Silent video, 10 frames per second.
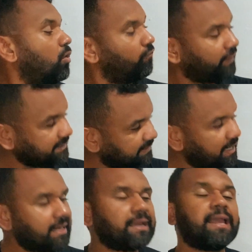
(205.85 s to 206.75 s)

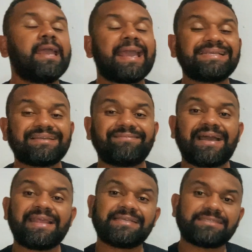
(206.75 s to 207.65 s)
fazerem né, essa
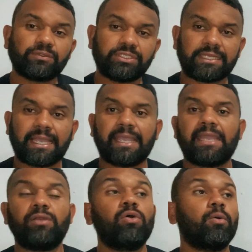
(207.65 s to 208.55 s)
variação de terreno,